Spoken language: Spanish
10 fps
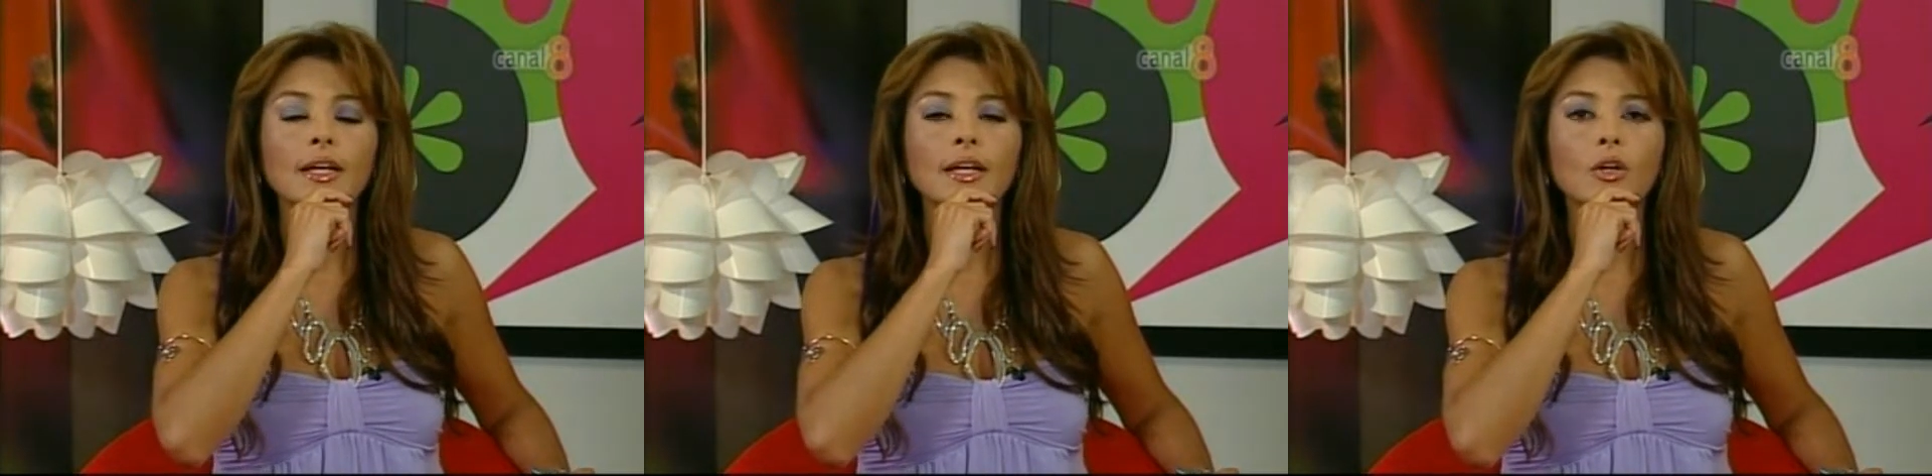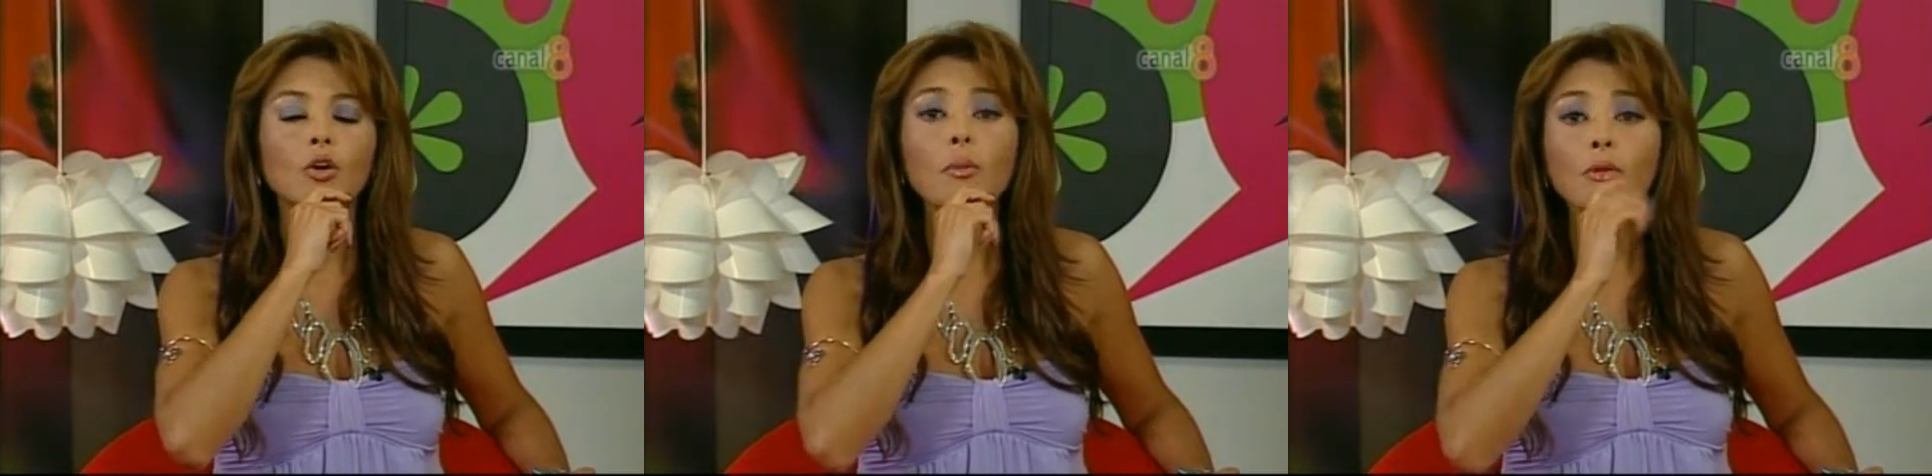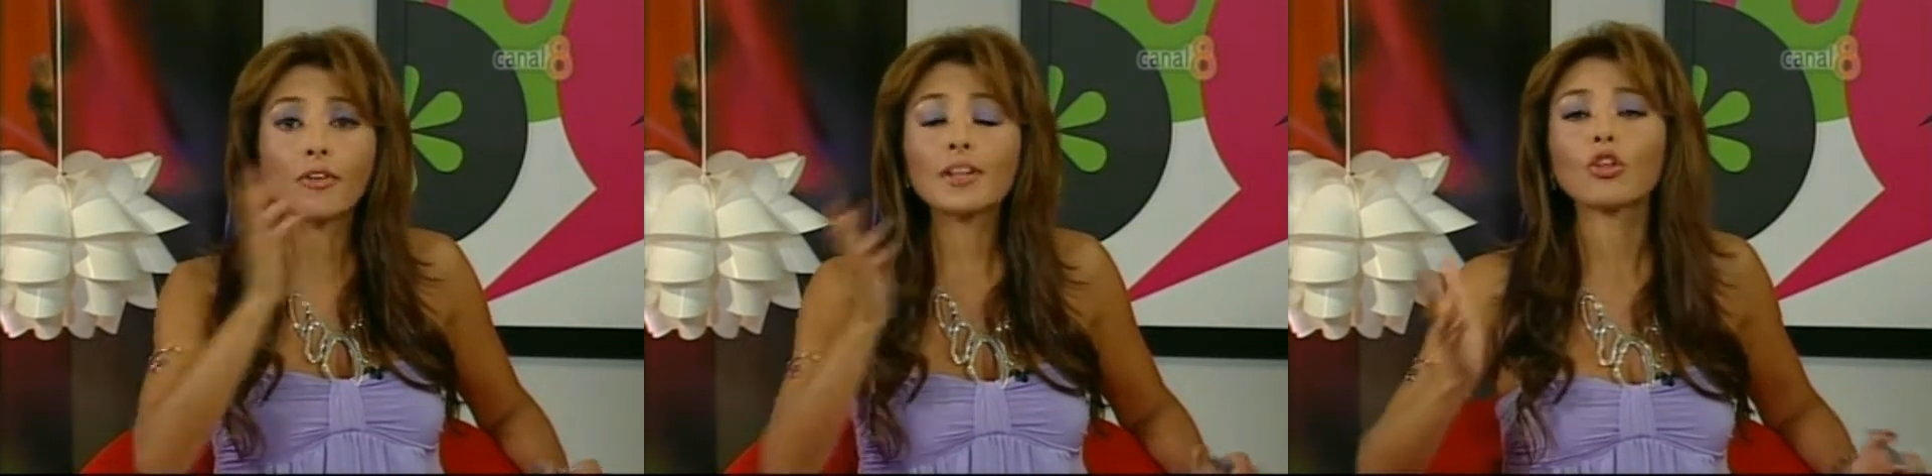eh,
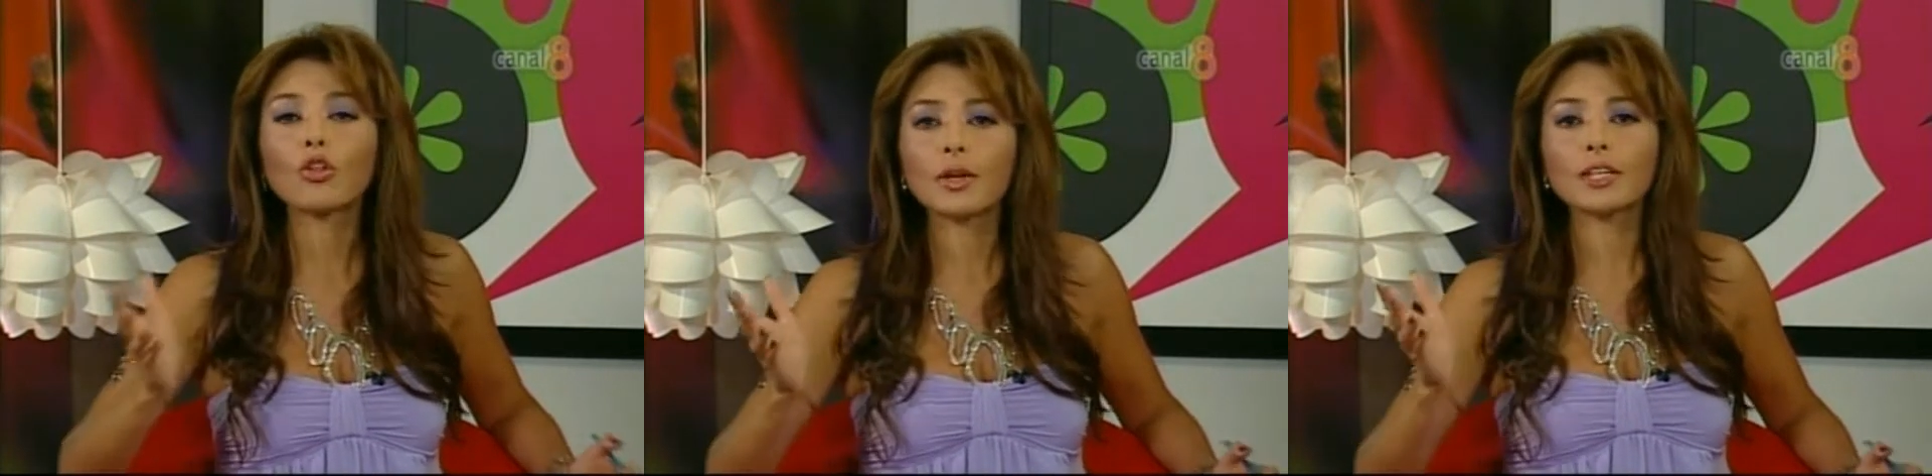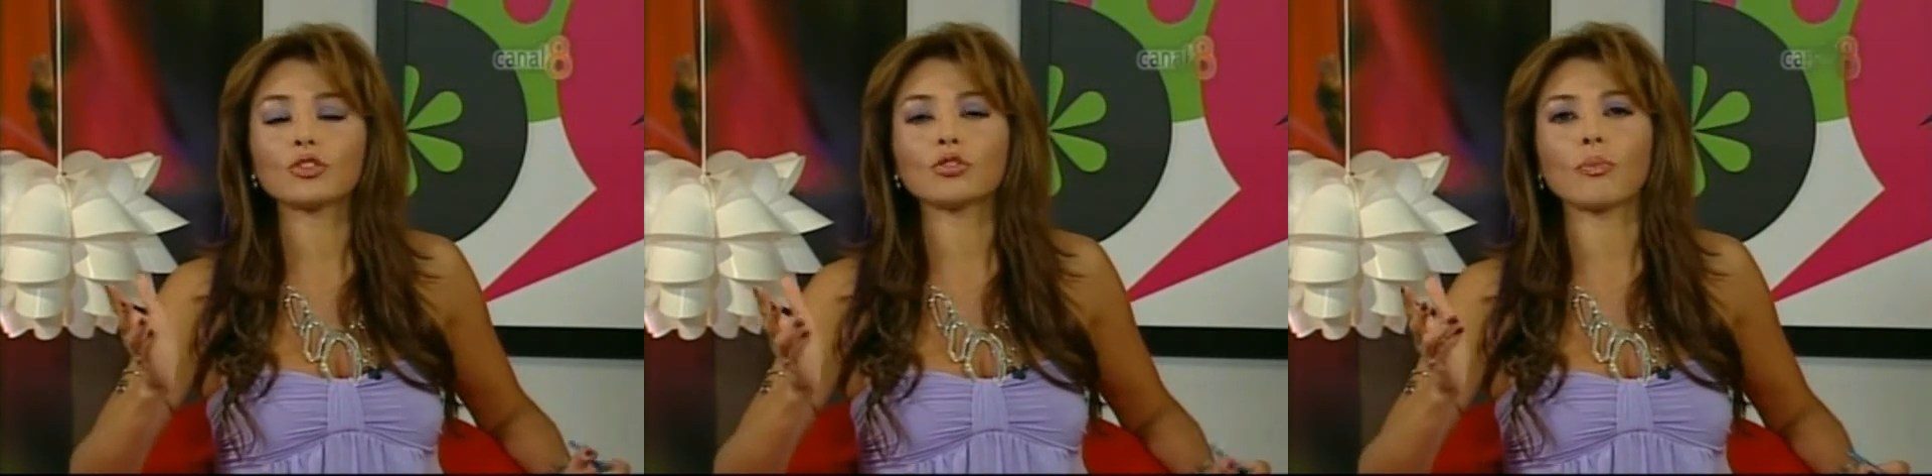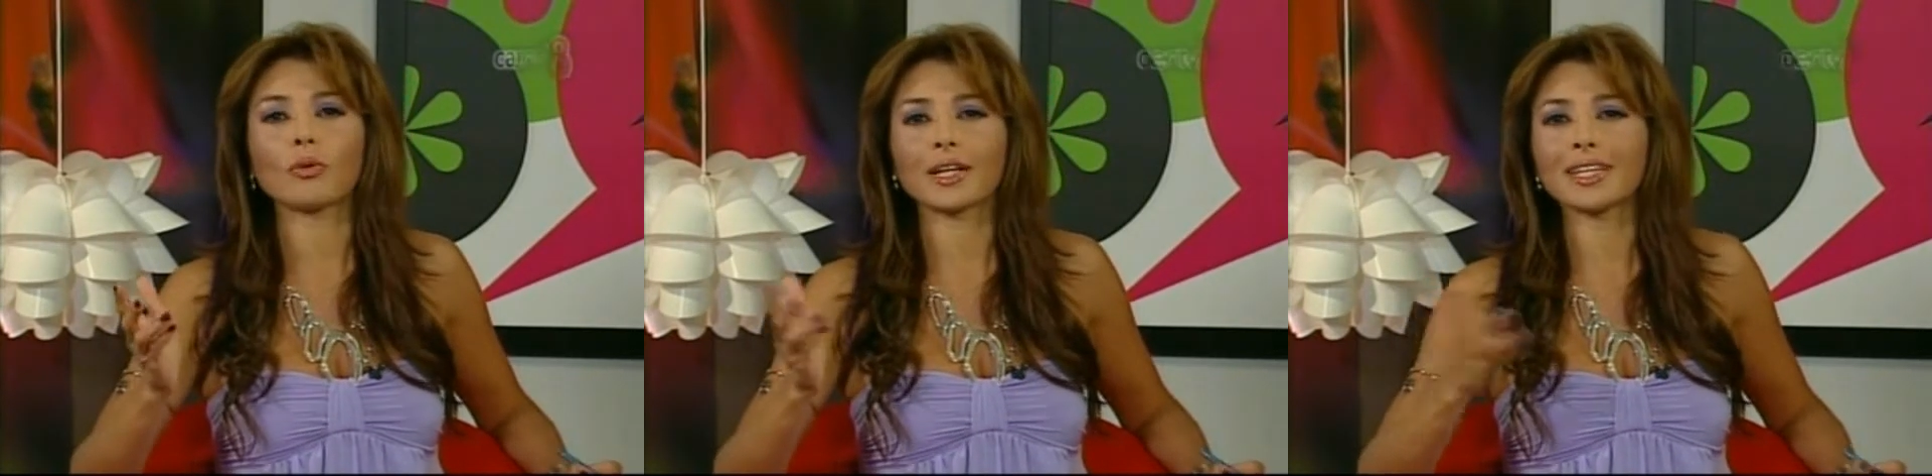cómo fue todo esto,
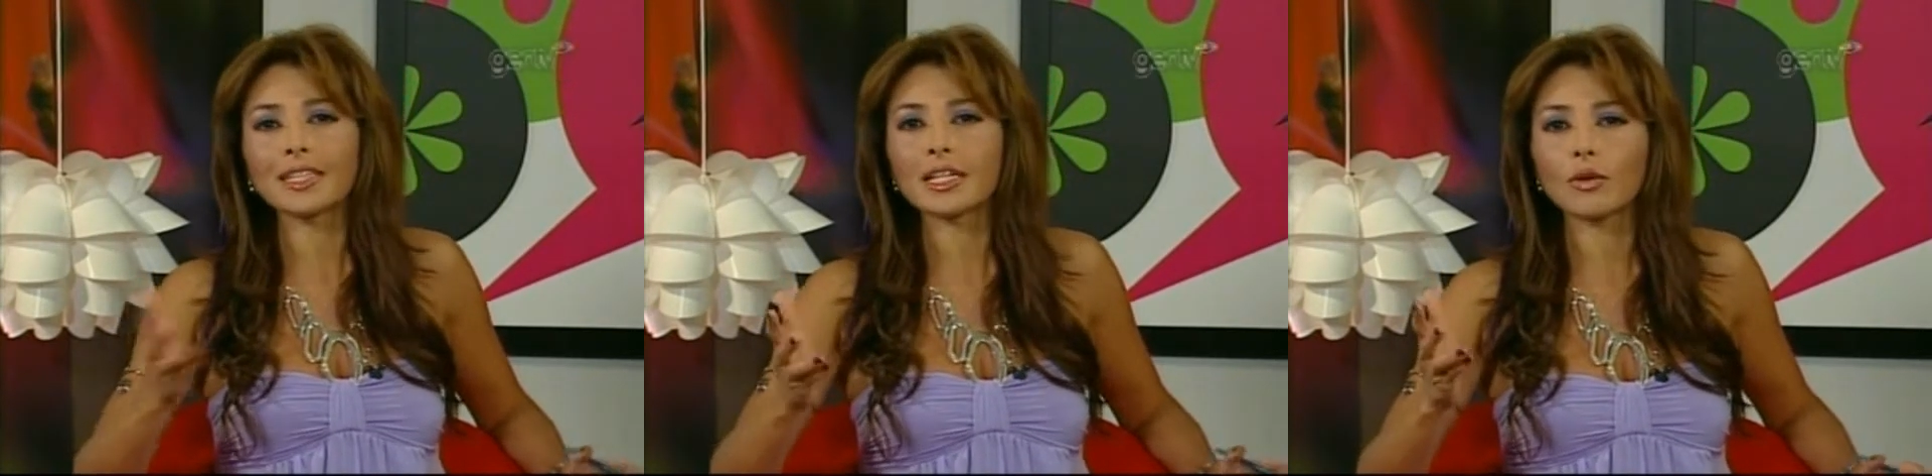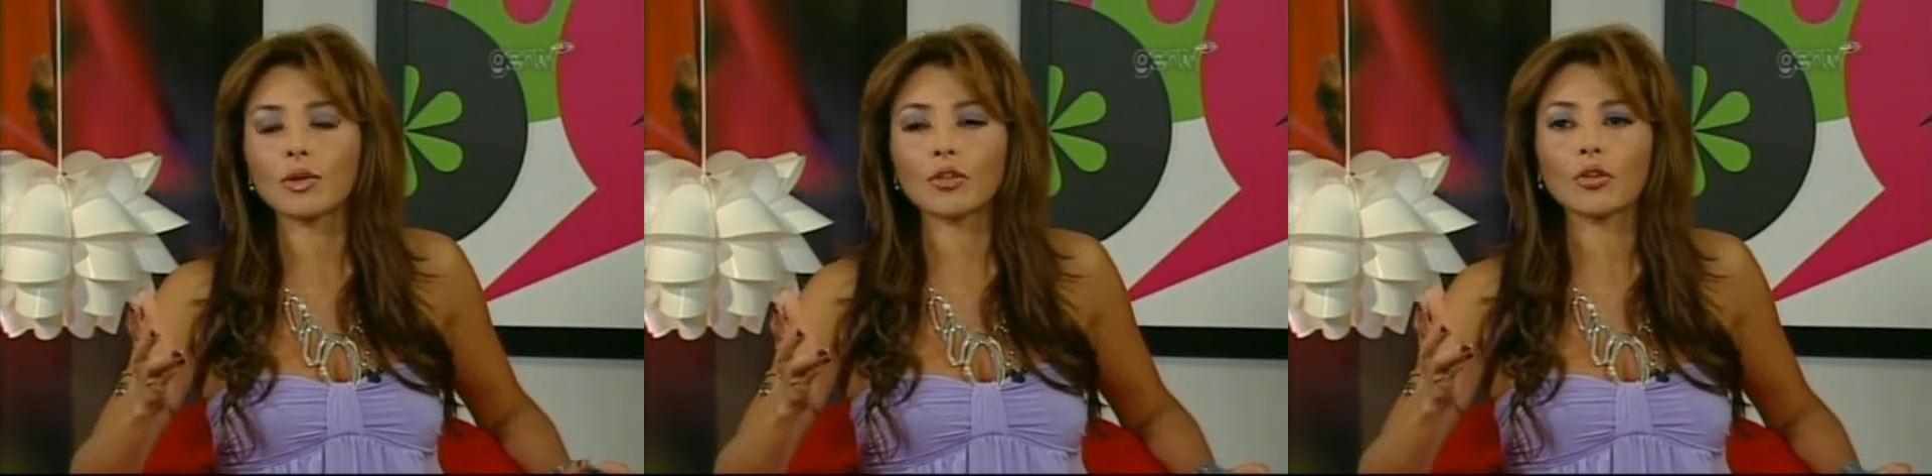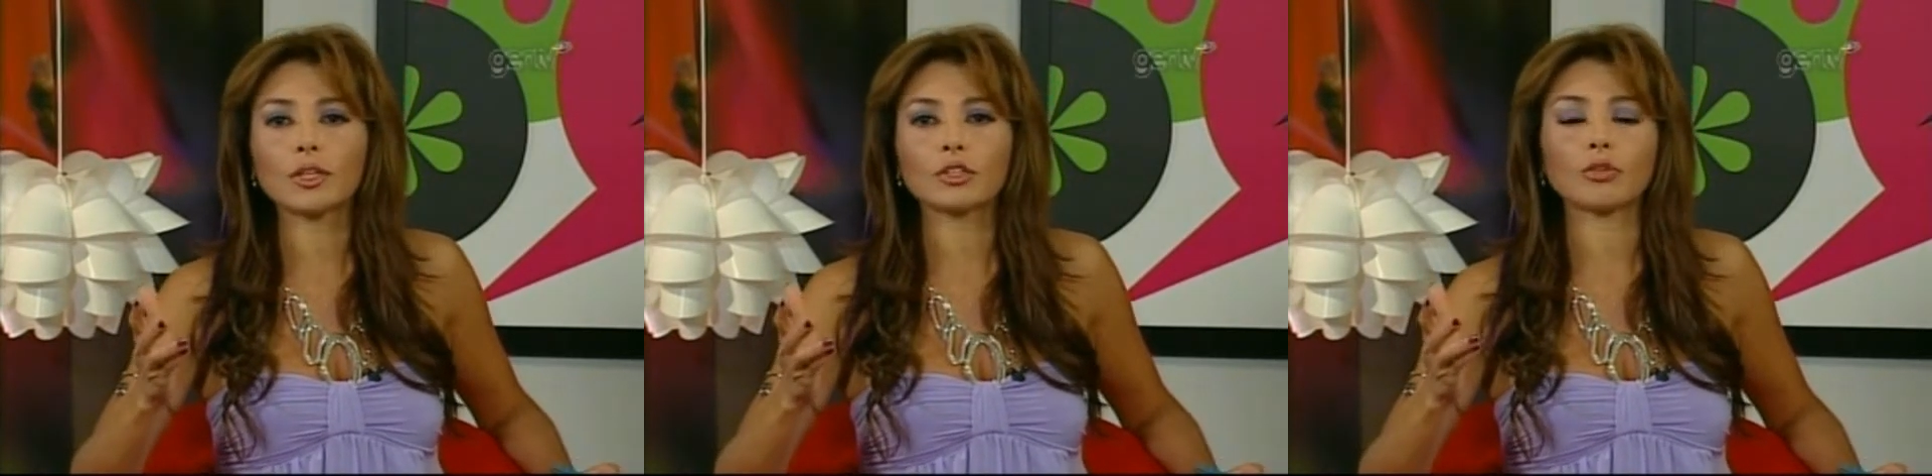por qué se llegó a
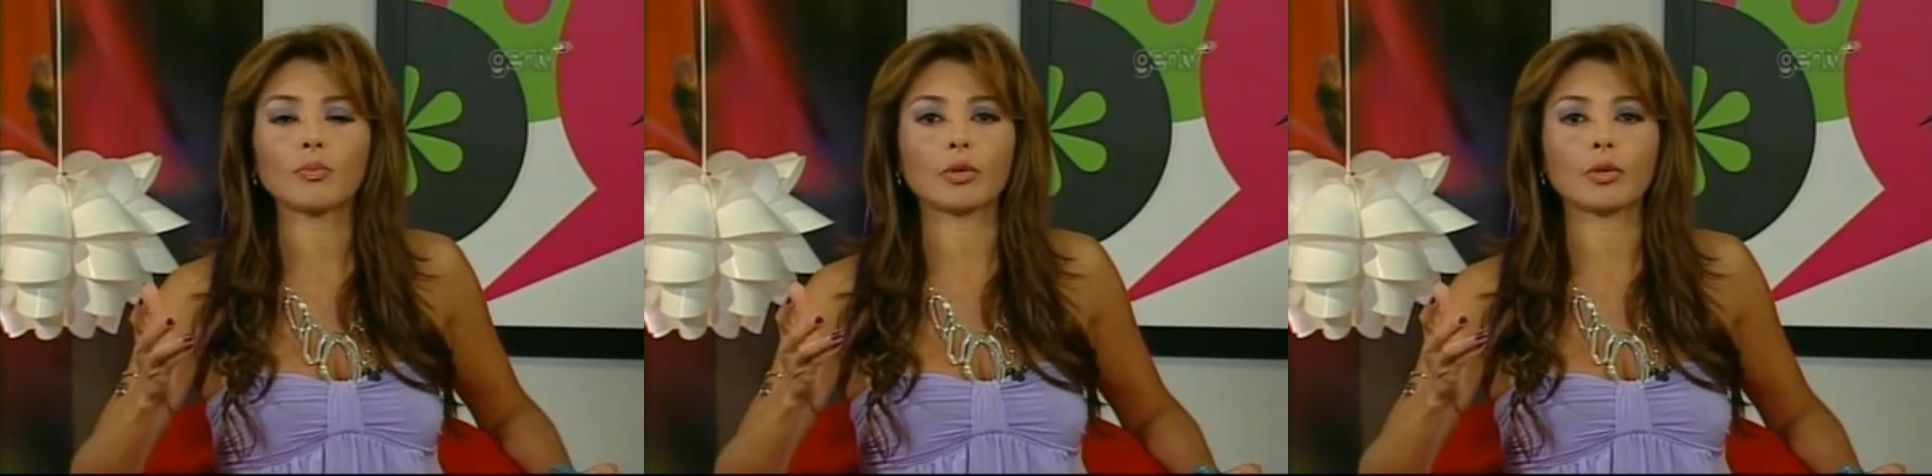todo esto,